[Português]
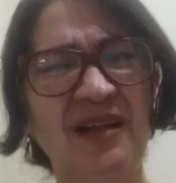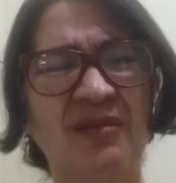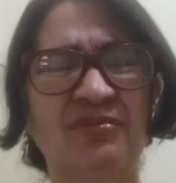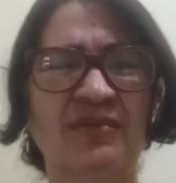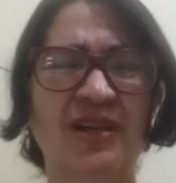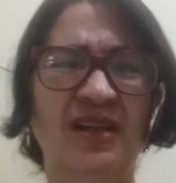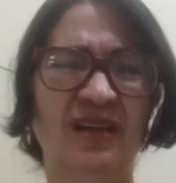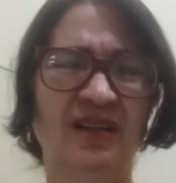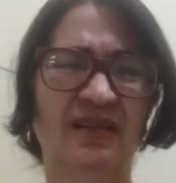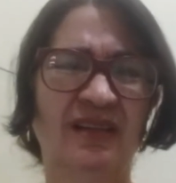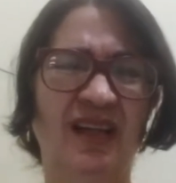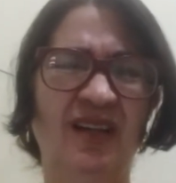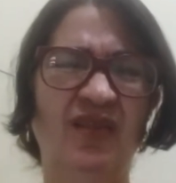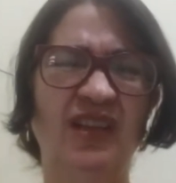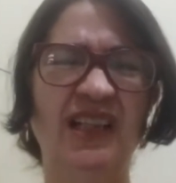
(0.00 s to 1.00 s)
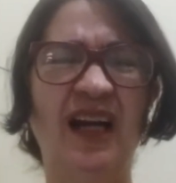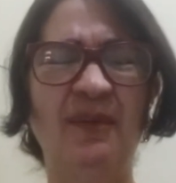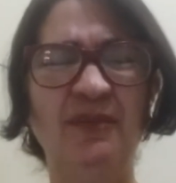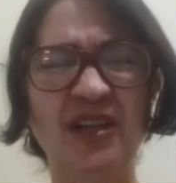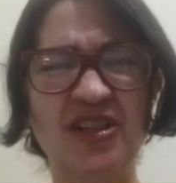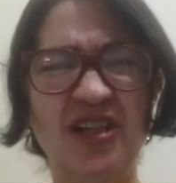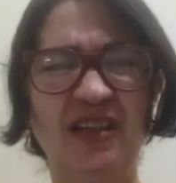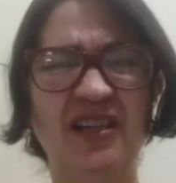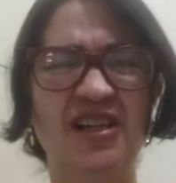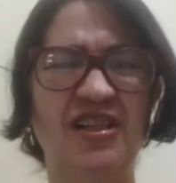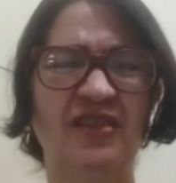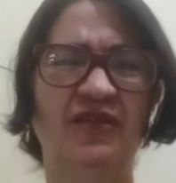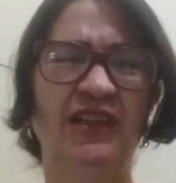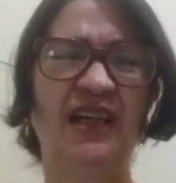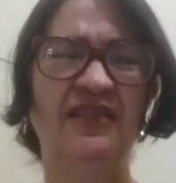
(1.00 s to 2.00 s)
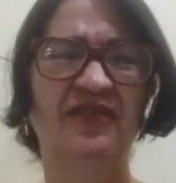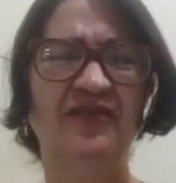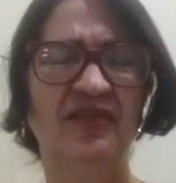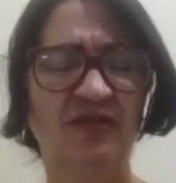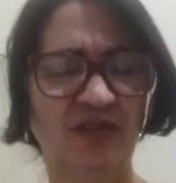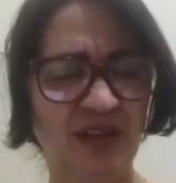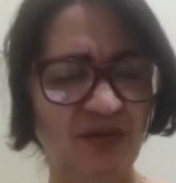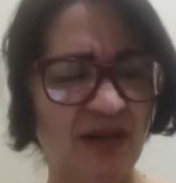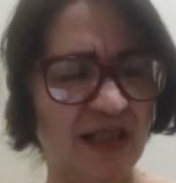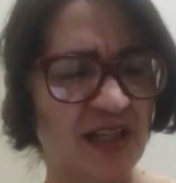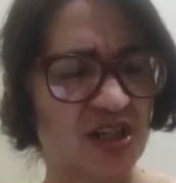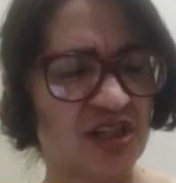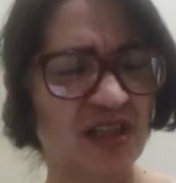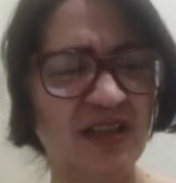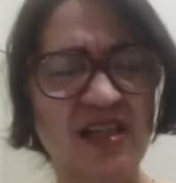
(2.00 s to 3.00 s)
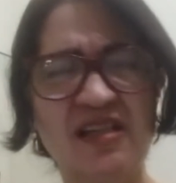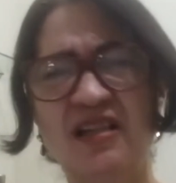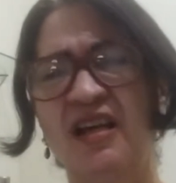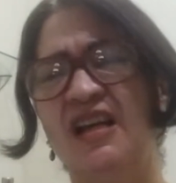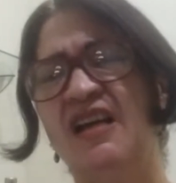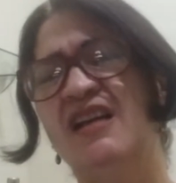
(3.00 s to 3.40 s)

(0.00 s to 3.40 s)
Não, eu vou tirar, vou deixar, deixa, vou dar, continuar deixando esse,